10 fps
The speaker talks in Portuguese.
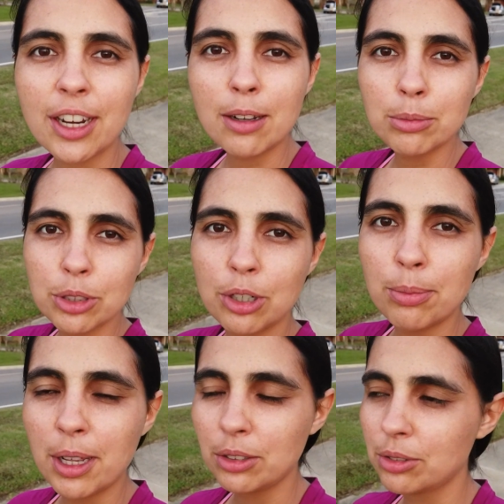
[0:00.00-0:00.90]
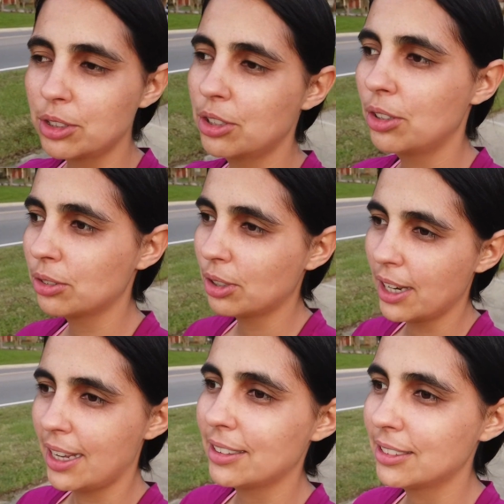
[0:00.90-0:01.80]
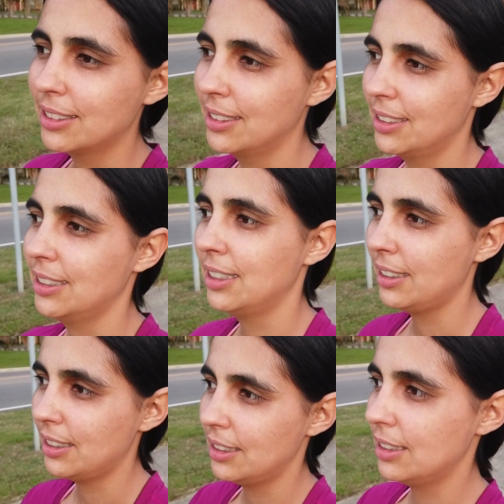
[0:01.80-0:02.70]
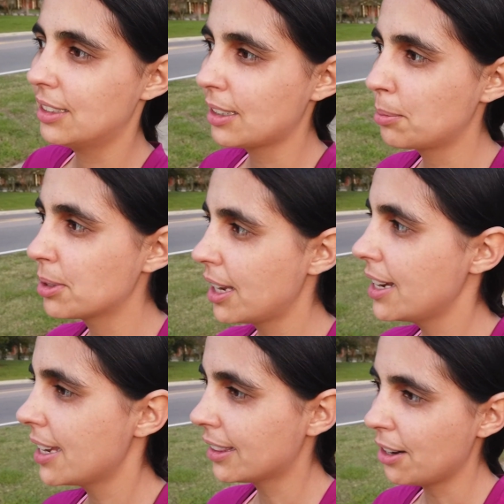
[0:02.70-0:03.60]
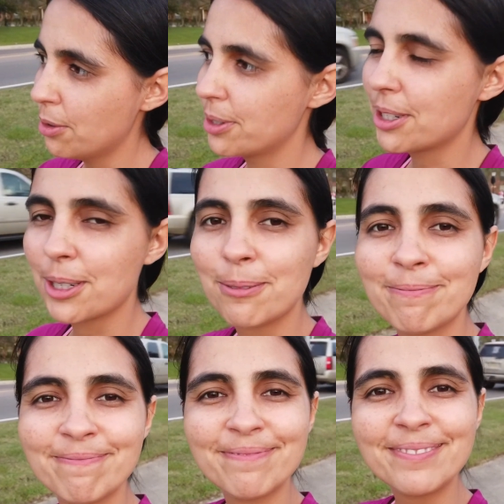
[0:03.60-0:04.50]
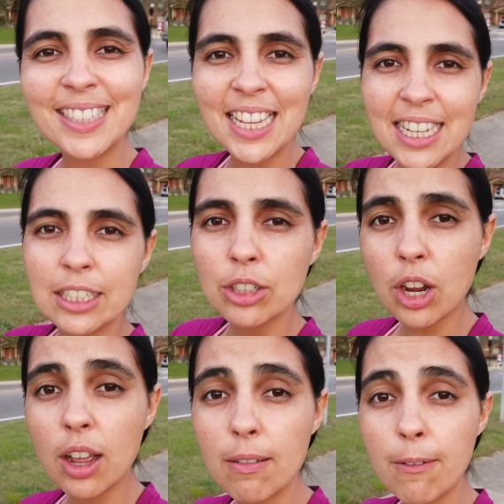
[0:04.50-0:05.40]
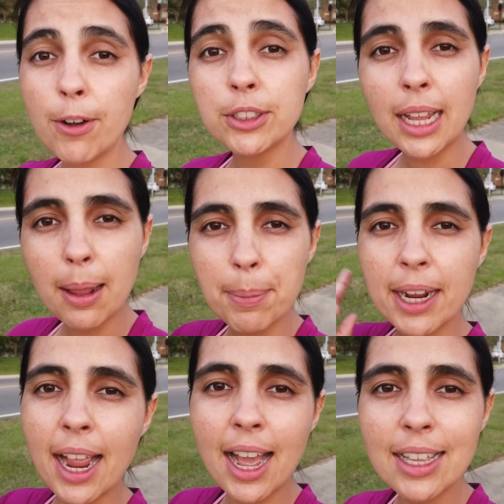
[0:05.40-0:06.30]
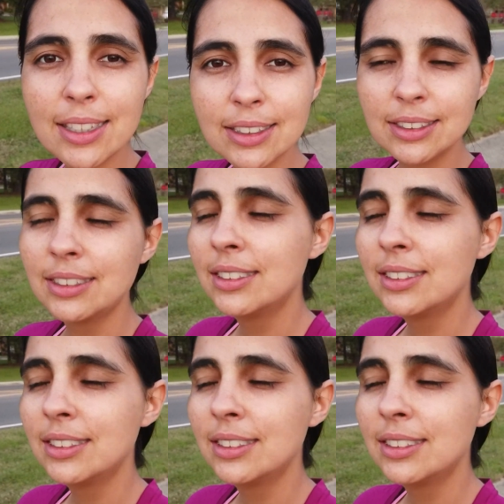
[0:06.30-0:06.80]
chegamos como alunos de doutorado. E estamos aí até hoje. Então agora eu vou voltar lá para casa.